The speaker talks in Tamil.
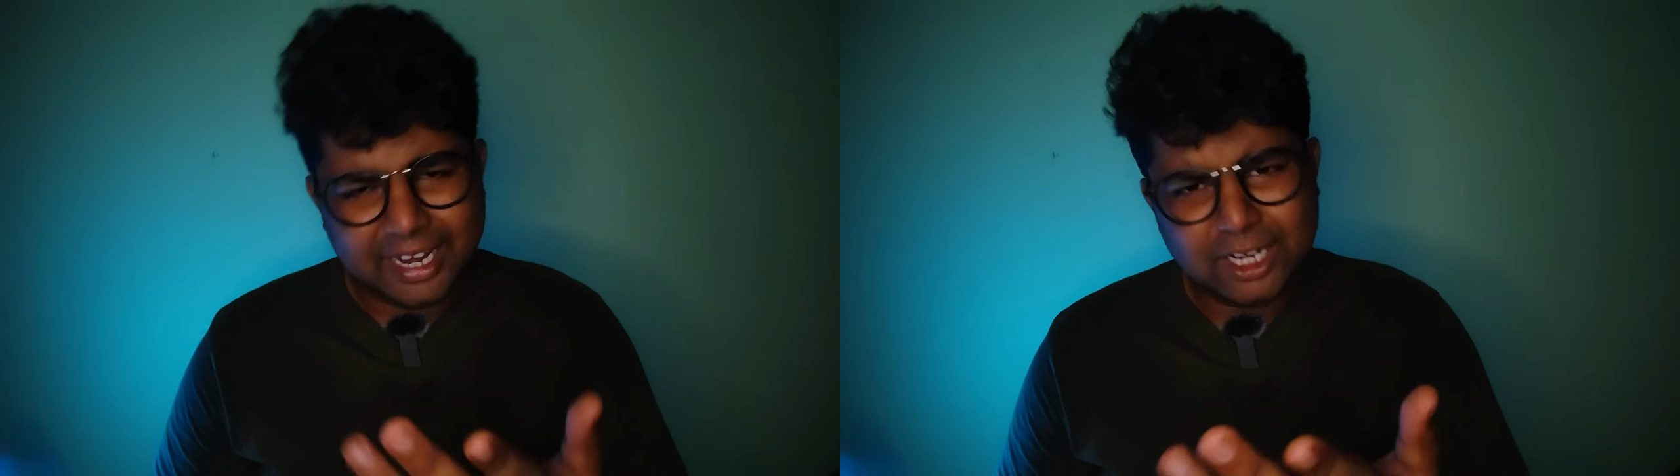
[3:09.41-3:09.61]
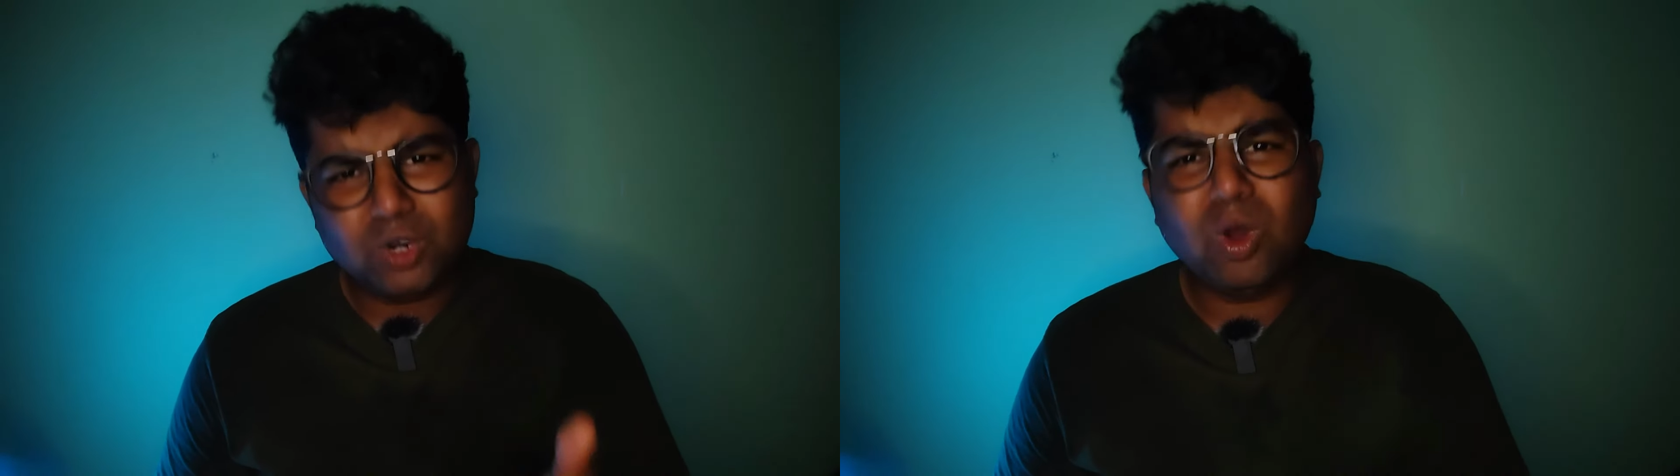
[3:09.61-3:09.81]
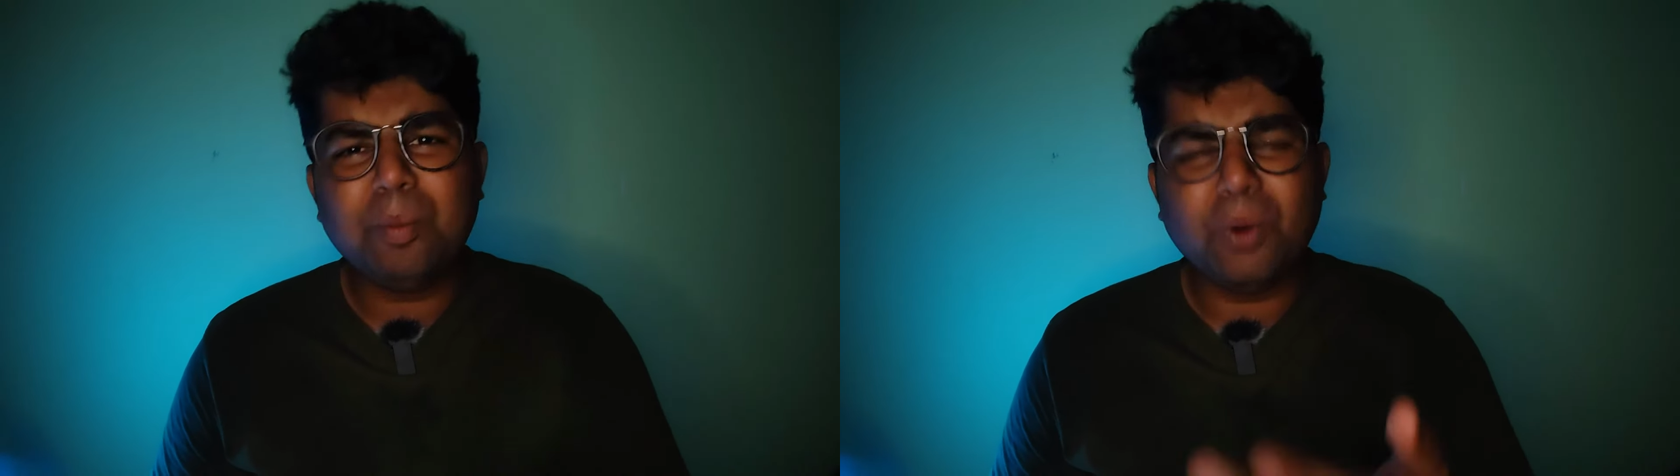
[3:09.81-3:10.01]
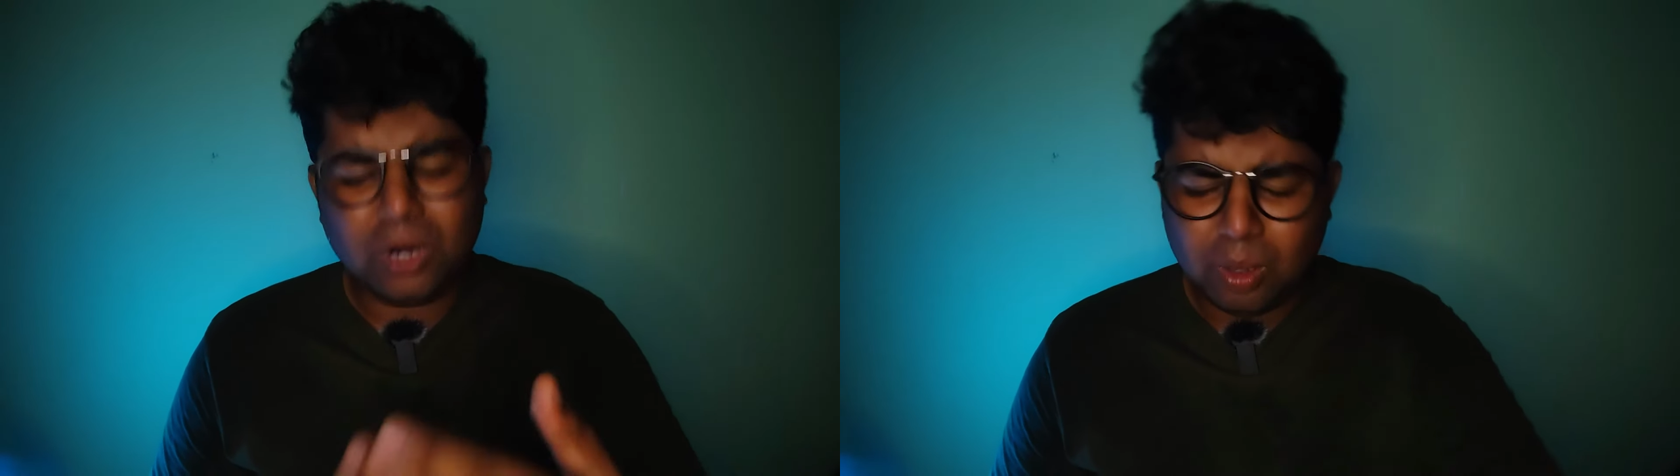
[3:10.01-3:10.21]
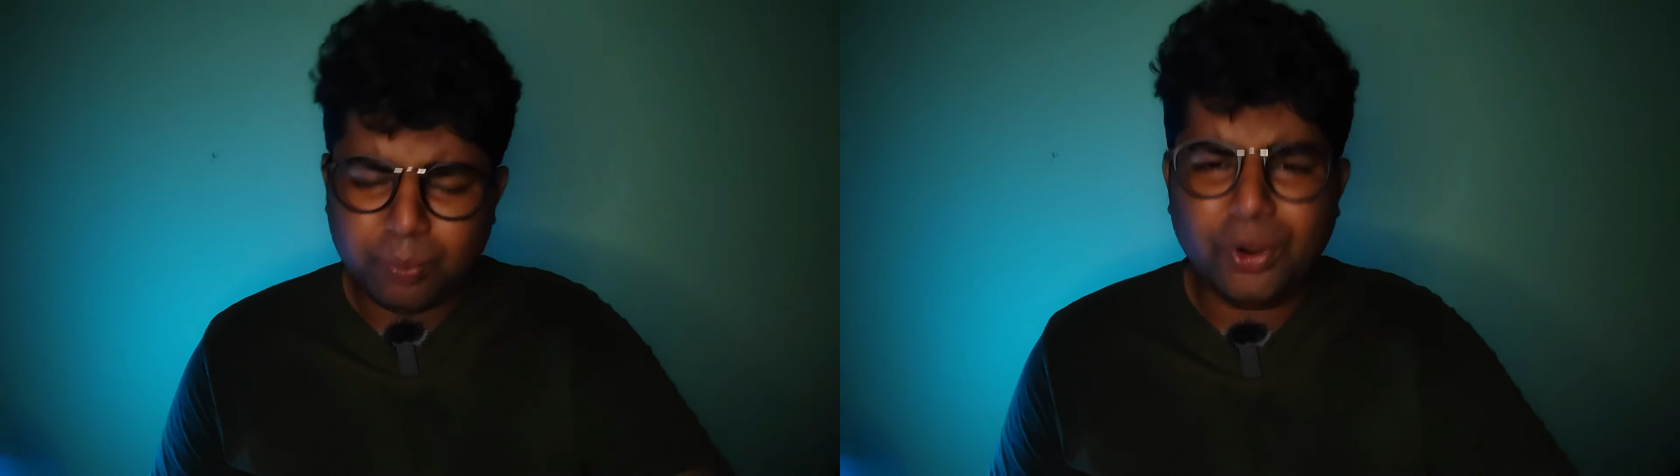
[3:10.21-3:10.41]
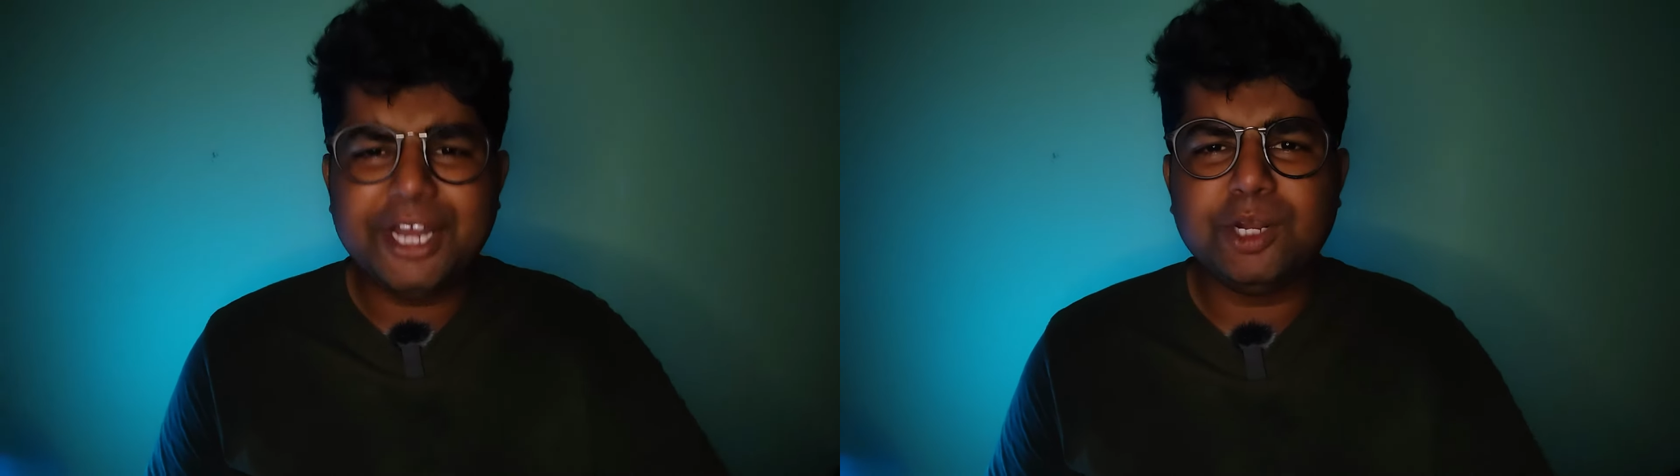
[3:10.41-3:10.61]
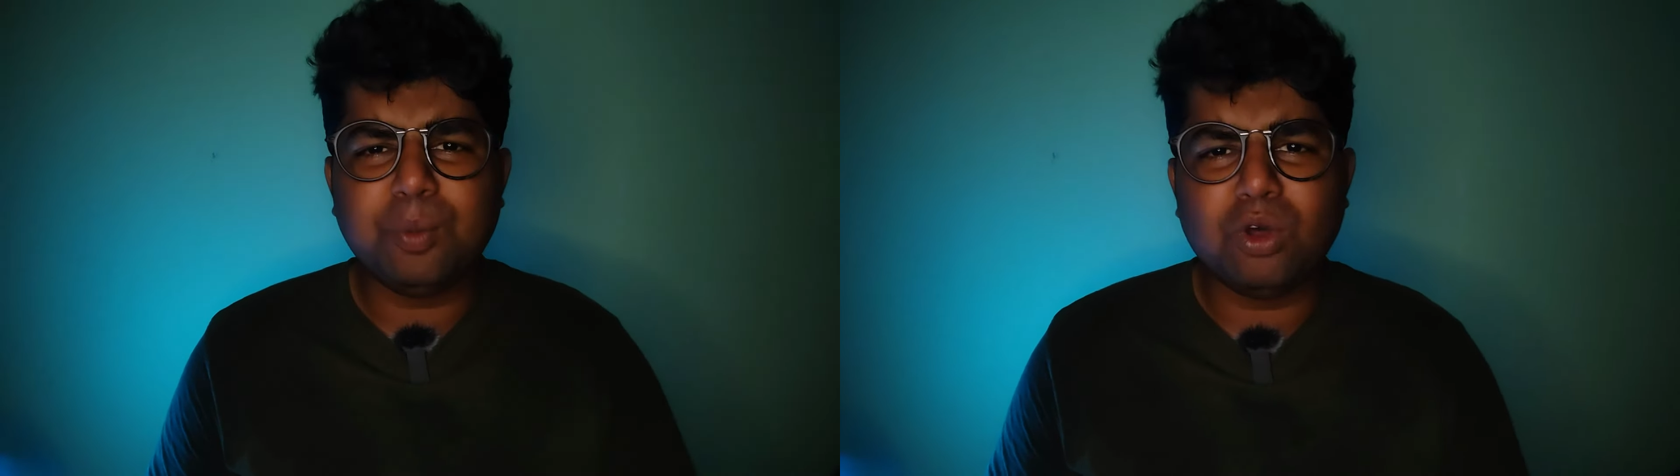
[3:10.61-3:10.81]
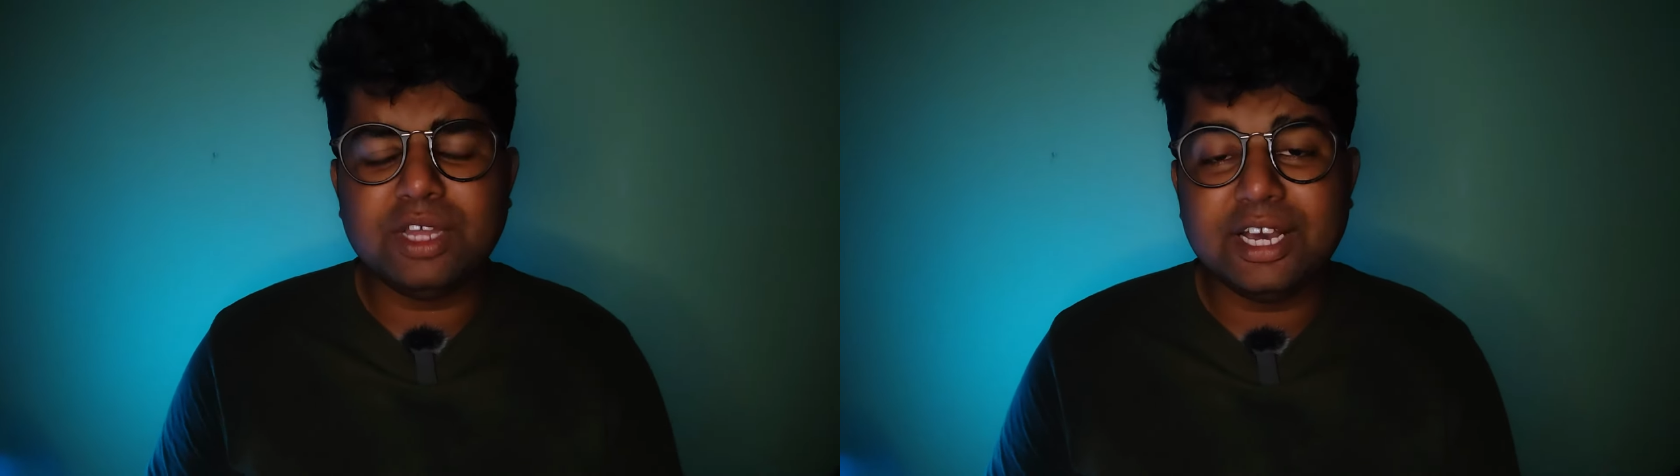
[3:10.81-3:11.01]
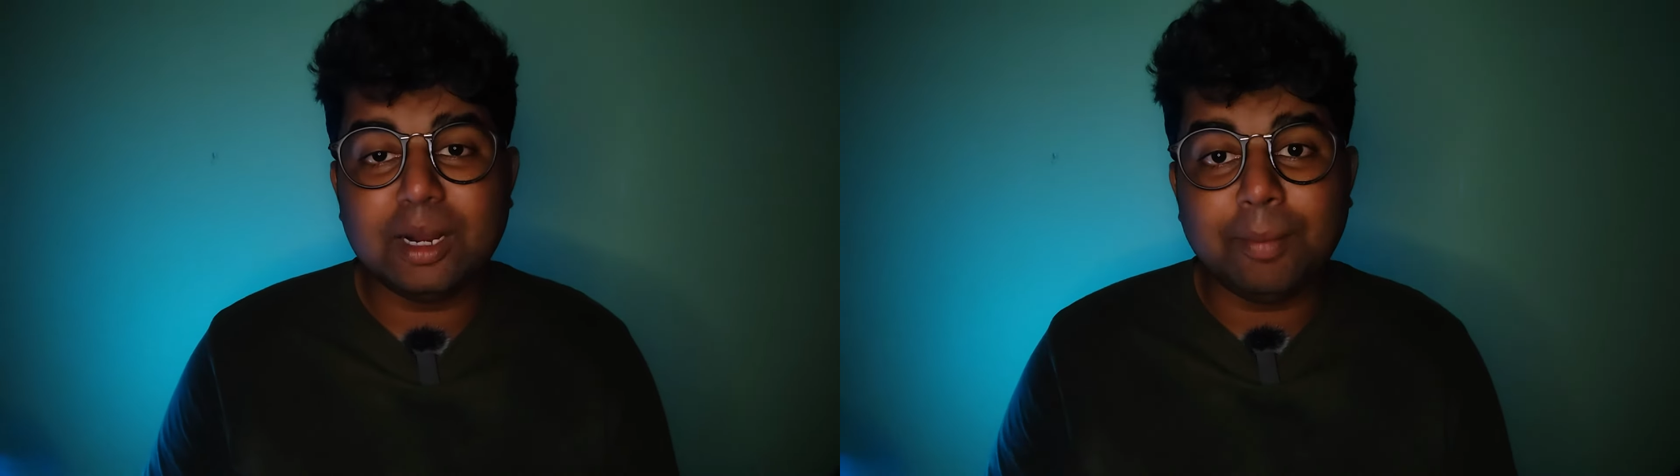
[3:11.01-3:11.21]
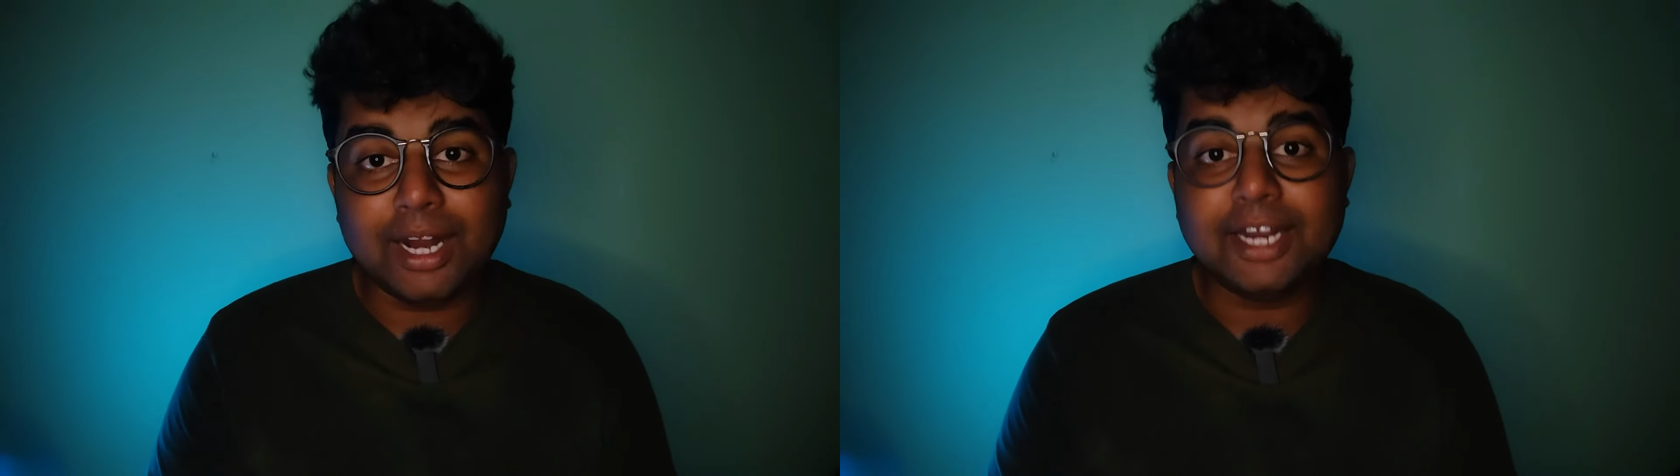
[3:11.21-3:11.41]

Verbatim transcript: ரெண்டு ரூபா போனால் போயிட்டு போகுதுங்கிற